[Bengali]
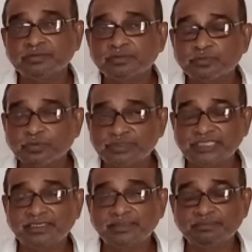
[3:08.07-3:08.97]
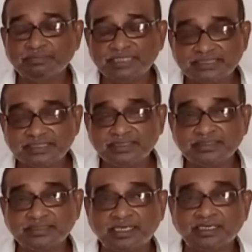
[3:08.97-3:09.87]
রোদে বেশি
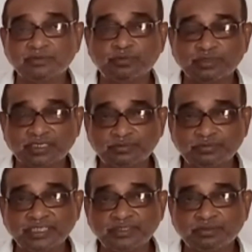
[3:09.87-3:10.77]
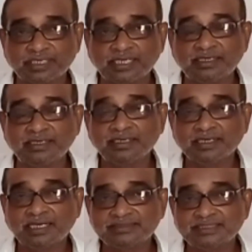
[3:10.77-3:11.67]
না ঘোরাঘুরি করা
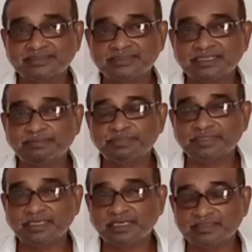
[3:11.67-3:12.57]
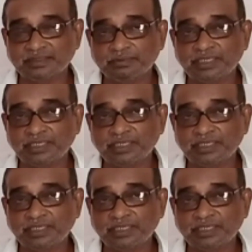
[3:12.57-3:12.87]
কাজের চাপ না নেওয়া